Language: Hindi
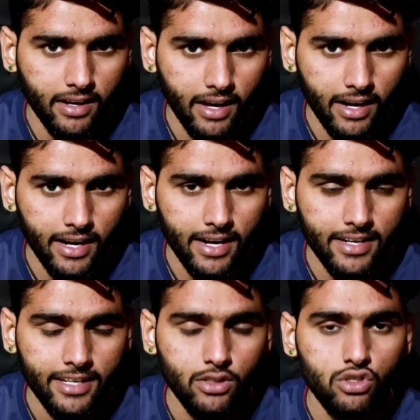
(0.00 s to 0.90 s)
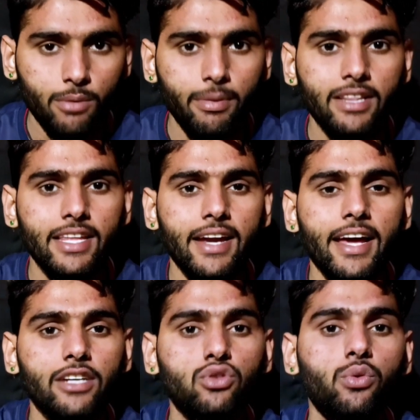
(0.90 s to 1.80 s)
कर लेना ठीक है दोस्तों मिलते हैं
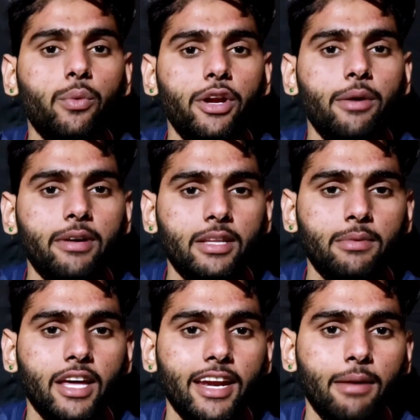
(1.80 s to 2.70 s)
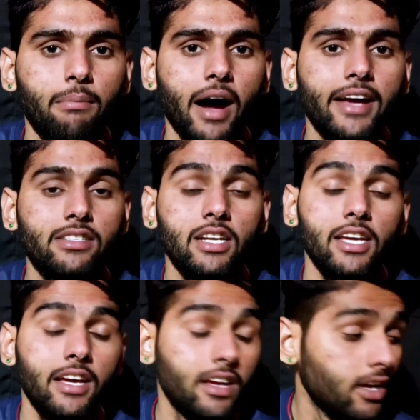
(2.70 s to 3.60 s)
नेक्स्ट वीडियो में तब तक के लिए बाय
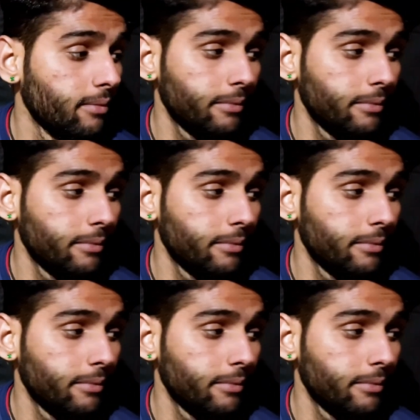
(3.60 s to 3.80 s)
चलिए